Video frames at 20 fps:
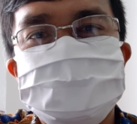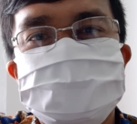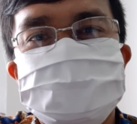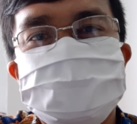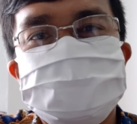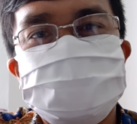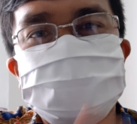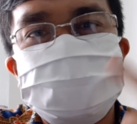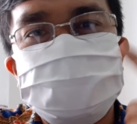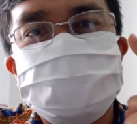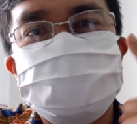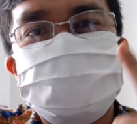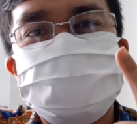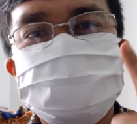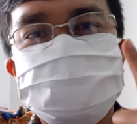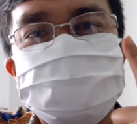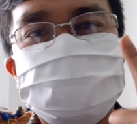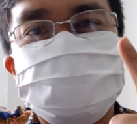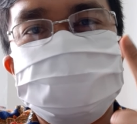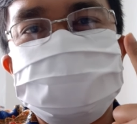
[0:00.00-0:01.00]

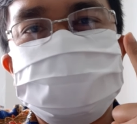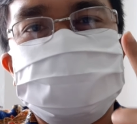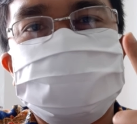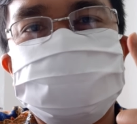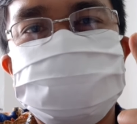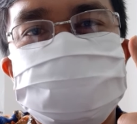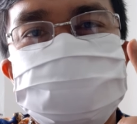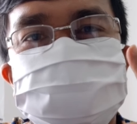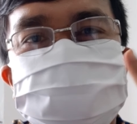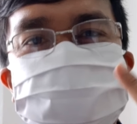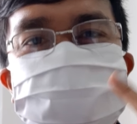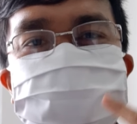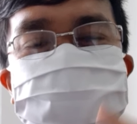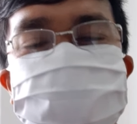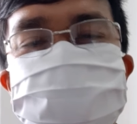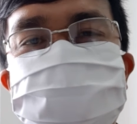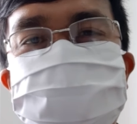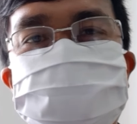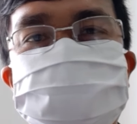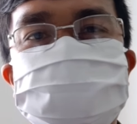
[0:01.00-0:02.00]
Jangan pernah
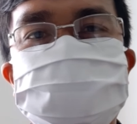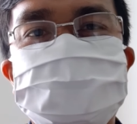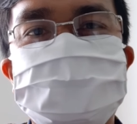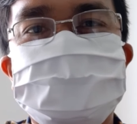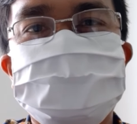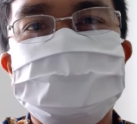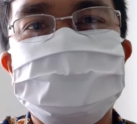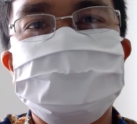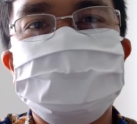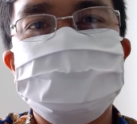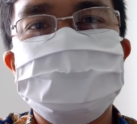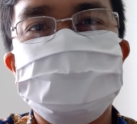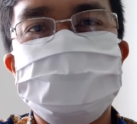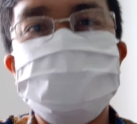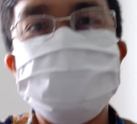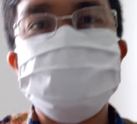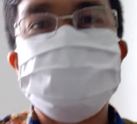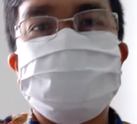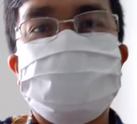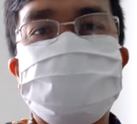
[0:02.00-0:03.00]
berkata,
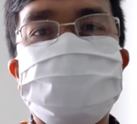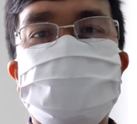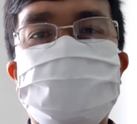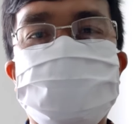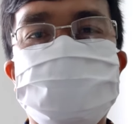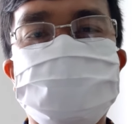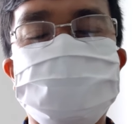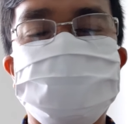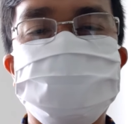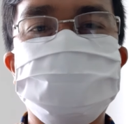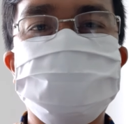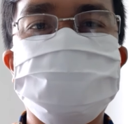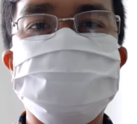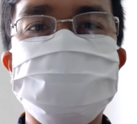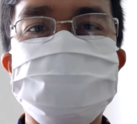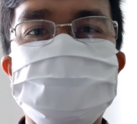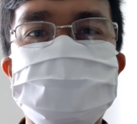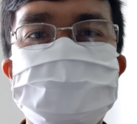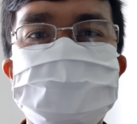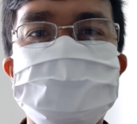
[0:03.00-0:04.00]
ini karena aku.
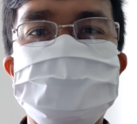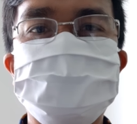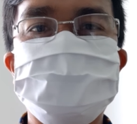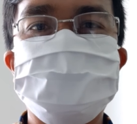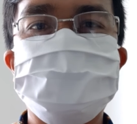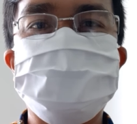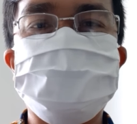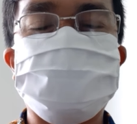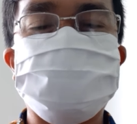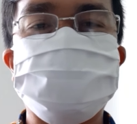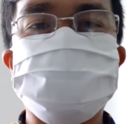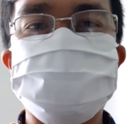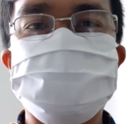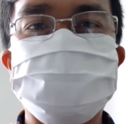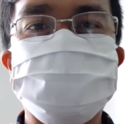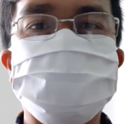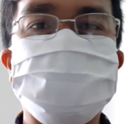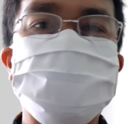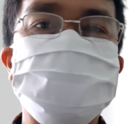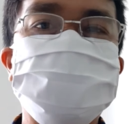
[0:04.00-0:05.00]
Bisa
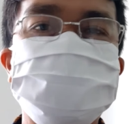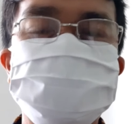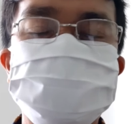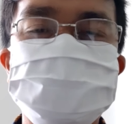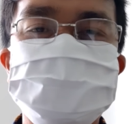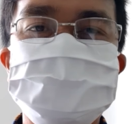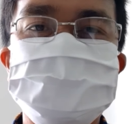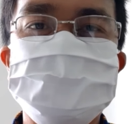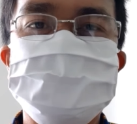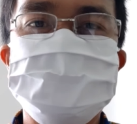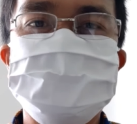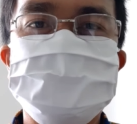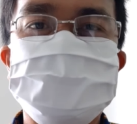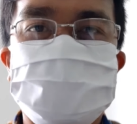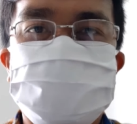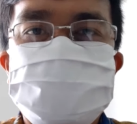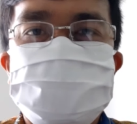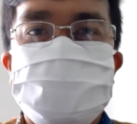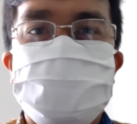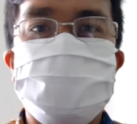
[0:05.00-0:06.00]
seperti ini.
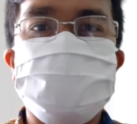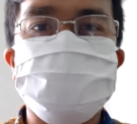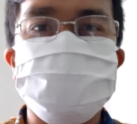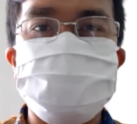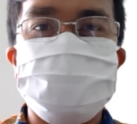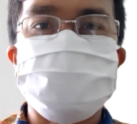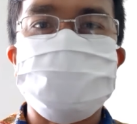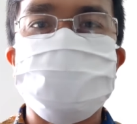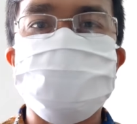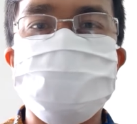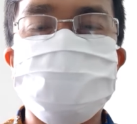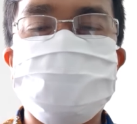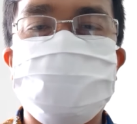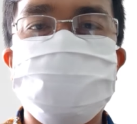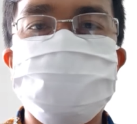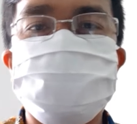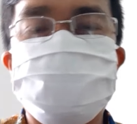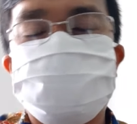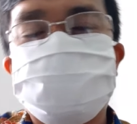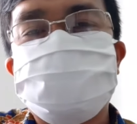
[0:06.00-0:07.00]
Karena aku maka aku
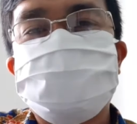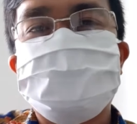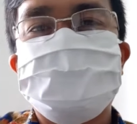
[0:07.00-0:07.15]
kaya.